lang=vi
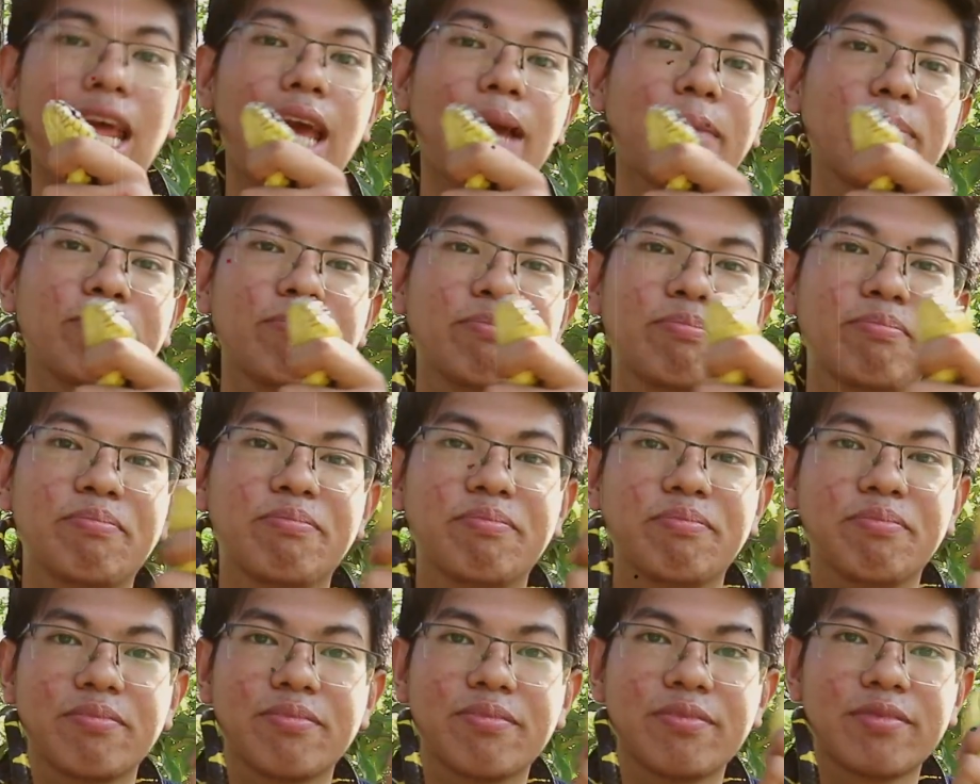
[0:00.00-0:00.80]
Việt Nam
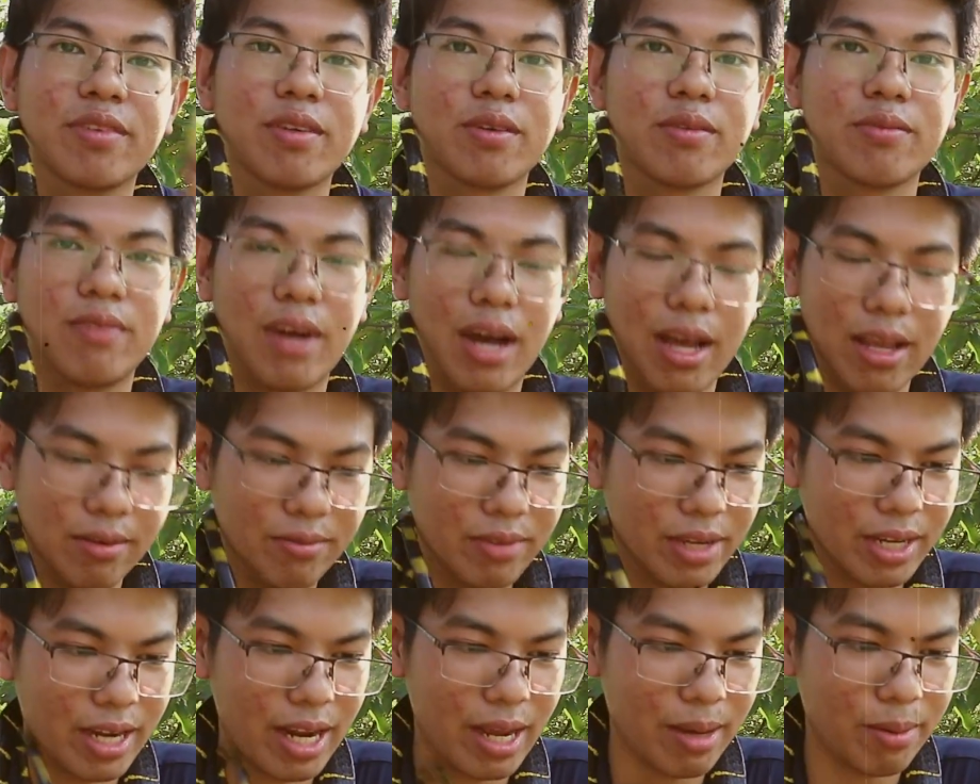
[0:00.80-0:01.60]

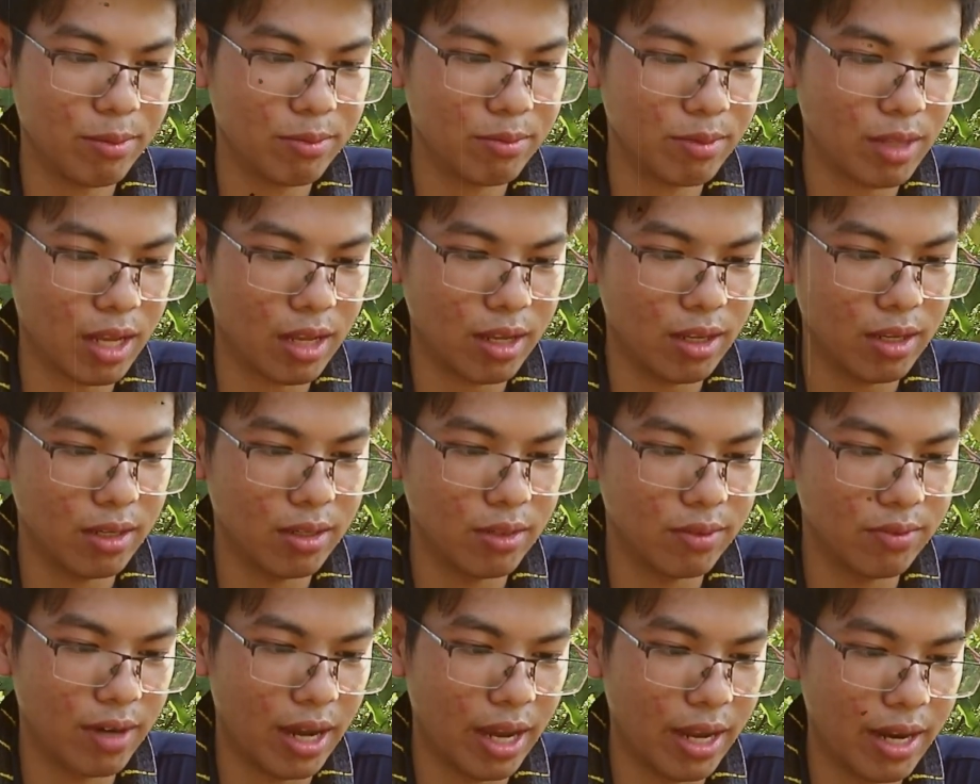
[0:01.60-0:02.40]
Phải Việt Nam
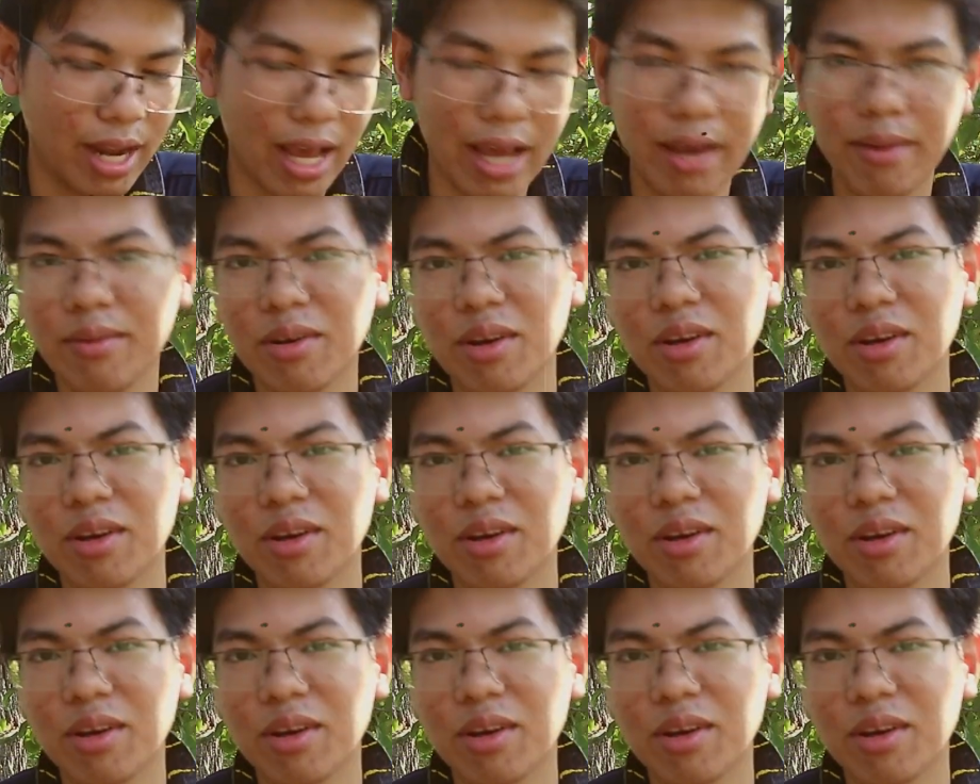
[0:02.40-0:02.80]
Hồi